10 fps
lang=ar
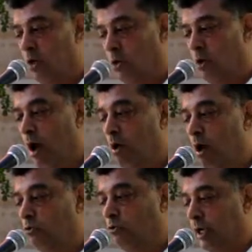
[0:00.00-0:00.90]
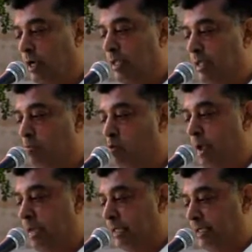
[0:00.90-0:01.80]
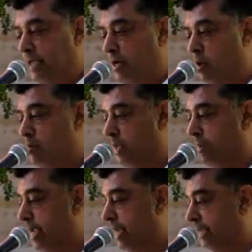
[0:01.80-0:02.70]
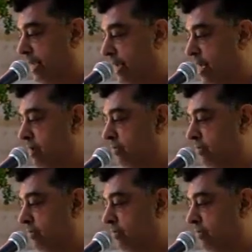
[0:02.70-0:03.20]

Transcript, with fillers: علاقات جيرة مميزة ومتميزة